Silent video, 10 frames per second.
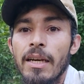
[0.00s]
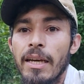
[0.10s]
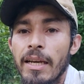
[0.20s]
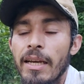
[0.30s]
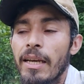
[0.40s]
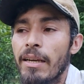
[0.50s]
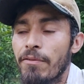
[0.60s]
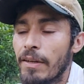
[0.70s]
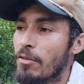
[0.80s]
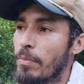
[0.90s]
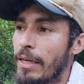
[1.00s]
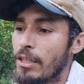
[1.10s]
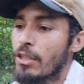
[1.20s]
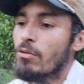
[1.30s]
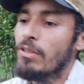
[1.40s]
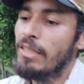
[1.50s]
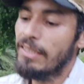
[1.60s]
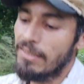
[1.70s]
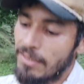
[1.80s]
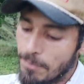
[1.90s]
É, faz parte,
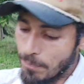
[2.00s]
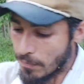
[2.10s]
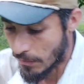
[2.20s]
acontece.